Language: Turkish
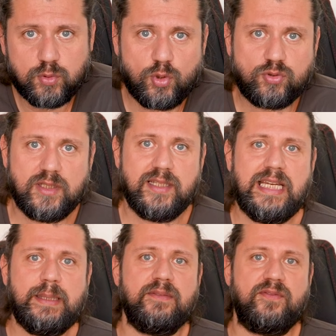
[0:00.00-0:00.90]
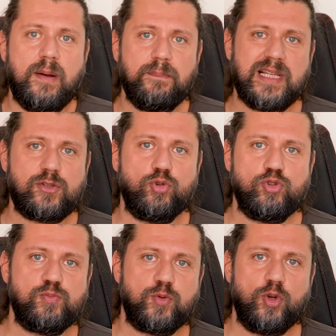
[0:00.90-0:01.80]
bu noktada dediğim gibi OnePlus
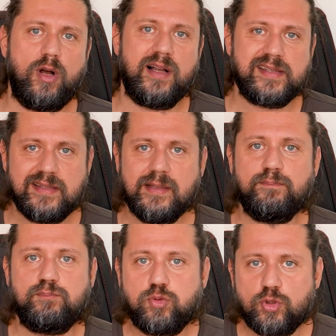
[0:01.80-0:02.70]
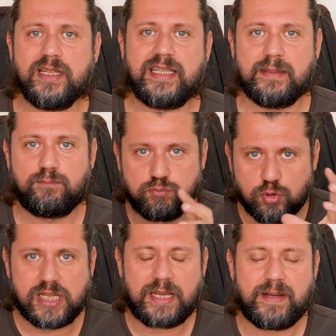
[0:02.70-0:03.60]
9 Pro aslında buradaki
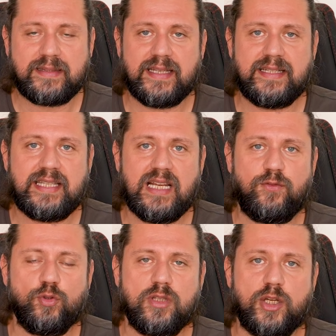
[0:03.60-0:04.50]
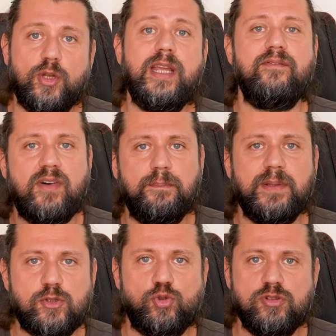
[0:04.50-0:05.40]
bu segmentteki telefonlara göre hem
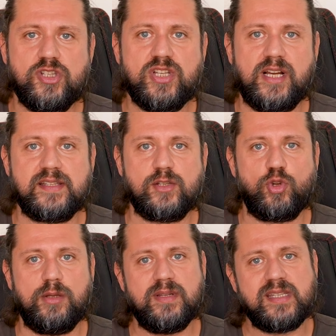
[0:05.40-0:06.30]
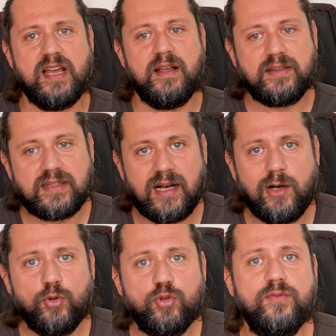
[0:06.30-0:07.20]
OnePlus 9 için aynısını söyleyebiliriz. Daha
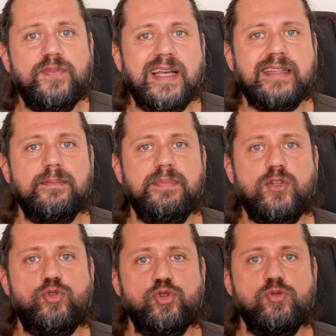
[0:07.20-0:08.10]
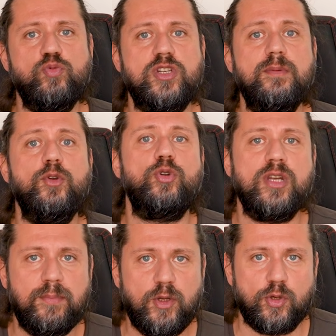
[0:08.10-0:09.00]
uygun fiyatlı bir çözümmüş gibi
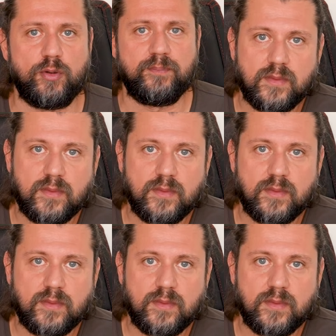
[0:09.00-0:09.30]
görünebiliyor.